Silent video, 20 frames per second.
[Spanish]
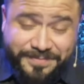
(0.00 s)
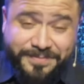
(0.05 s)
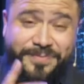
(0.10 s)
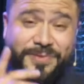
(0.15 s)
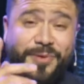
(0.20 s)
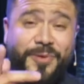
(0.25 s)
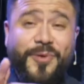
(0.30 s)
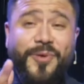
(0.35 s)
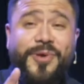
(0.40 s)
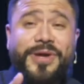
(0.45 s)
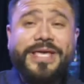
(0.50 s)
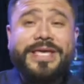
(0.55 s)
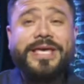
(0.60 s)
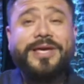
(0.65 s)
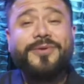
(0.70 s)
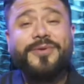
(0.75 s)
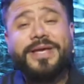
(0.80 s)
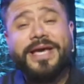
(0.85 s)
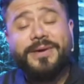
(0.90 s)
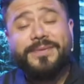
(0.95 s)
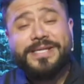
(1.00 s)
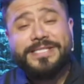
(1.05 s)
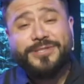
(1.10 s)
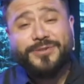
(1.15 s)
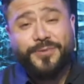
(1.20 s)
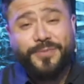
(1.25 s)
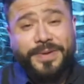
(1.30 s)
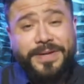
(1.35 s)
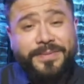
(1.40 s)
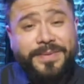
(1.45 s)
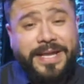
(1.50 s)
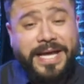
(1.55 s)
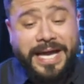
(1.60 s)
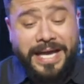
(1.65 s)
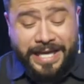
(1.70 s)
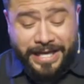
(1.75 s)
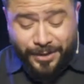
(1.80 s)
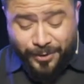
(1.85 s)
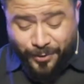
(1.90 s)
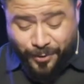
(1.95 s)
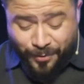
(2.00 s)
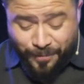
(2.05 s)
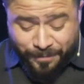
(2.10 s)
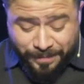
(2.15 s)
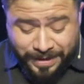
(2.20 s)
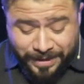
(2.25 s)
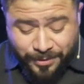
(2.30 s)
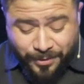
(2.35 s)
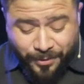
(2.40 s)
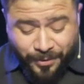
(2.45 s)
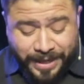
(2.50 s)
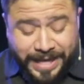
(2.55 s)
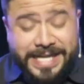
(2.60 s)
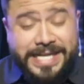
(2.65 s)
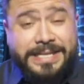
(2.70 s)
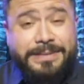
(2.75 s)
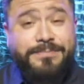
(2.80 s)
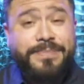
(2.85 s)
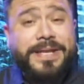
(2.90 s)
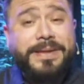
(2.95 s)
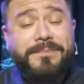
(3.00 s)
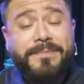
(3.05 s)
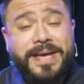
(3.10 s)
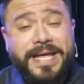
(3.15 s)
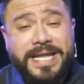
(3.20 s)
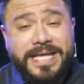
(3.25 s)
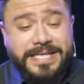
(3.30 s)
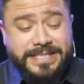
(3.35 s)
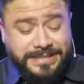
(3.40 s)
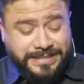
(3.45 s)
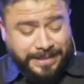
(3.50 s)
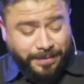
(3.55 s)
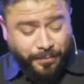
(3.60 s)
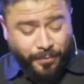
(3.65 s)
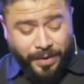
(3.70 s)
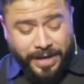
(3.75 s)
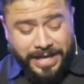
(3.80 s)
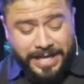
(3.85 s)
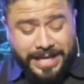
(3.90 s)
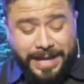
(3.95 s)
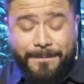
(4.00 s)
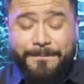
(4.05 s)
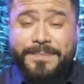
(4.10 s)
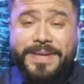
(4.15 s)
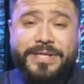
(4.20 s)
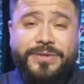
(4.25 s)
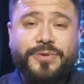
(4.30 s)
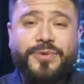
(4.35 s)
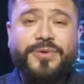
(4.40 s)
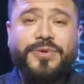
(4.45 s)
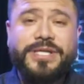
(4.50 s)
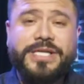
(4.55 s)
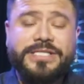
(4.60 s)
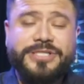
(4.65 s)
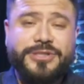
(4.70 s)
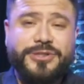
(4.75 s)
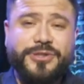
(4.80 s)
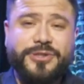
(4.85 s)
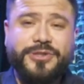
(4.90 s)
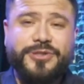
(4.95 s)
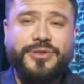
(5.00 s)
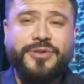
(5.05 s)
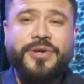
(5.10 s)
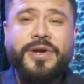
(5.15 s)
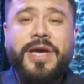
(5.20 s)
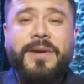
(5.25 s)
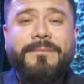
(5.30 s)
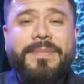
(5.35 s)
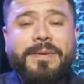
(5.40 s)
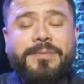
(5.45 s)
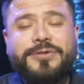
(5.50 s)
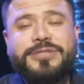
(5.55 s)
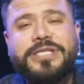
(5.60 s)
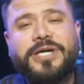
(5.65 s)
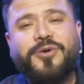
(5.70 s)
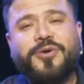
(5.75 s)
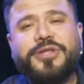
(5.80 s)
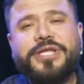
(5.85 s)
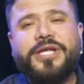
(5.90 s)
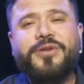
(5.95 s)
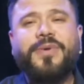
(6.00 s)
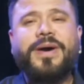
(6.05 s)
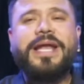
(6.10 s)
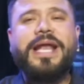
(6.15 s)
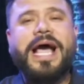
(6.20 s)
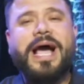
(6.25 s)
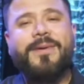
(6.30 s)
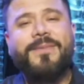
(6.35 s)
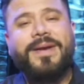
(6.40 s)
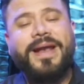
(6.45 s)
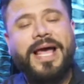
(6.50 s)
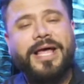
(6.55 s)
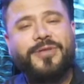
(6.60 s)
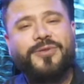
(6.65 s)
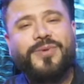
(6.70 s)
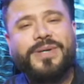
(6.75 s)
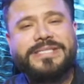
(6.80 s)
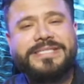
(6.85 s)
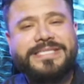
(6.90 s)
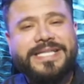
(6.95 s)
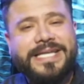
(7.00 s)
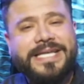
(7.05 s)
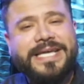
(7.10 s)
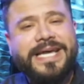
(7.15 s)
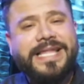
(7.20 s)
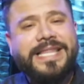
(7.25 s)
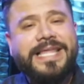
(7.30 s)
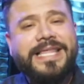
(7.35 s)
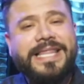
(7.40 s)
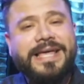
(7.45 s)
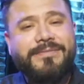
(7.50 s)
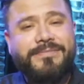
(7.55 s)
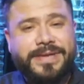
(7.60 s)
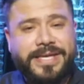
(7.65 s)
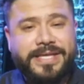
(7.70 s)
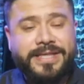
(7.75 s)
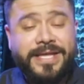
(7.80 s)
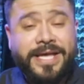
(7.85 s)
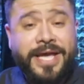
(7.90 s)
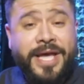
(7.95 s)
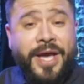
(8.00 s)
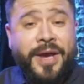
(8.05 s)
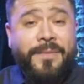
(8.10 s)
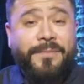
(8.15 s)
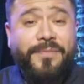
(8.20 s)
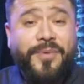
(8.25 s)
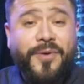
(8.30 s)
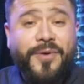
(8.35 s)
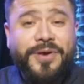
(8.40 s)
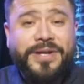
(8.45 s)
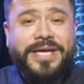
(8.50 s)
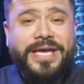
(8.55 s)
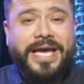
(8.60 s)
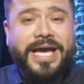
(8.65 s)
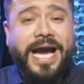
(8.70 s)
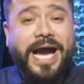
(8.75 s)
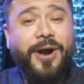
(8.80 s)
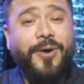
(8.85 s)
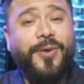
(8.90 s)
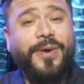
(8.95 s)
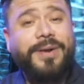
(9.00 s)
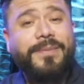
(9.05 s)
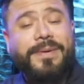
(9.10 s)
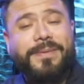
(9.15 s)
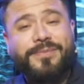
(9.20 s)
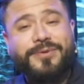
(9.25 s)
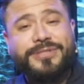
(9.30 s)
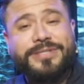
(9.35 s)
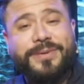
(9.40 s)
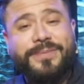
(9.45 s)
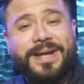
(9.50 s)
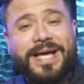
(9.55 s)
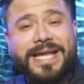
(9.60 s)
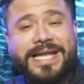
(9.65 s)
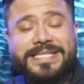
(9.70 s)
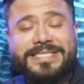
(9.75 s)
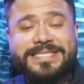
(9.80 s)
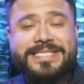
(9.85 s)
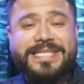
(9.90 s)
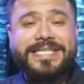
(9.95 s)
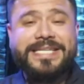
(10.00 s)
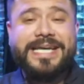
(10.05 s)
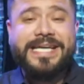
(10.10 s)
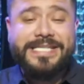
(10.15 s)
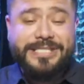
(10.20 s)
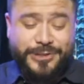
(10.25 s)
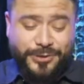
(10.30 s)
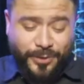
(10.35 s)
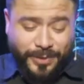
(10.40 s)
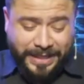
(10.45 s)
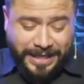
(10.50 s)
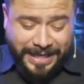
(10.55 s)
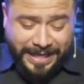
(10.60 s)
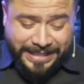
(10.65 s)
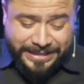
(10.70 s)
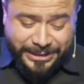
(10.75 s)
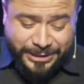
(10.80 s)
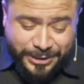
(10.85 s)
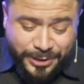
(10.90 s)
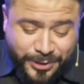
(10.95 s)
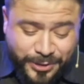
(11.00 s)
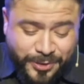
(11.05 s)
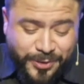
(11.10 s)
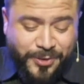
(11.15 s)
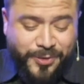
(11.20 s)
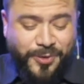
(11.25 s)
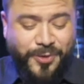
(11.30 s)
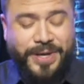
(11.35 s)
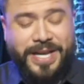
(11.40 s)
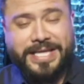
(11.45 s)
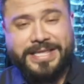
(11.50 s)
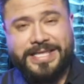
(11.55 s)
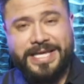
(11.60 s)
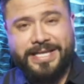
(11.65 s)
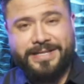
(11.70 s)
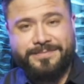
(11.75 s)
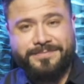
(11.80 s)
Hoy quiero que abra su Biblia conmigo en Primera de Samuel capítulo 18. Vamos a continuar hablando acerca de David porque ahora vamos a hablar acerca de su relación con Jonatán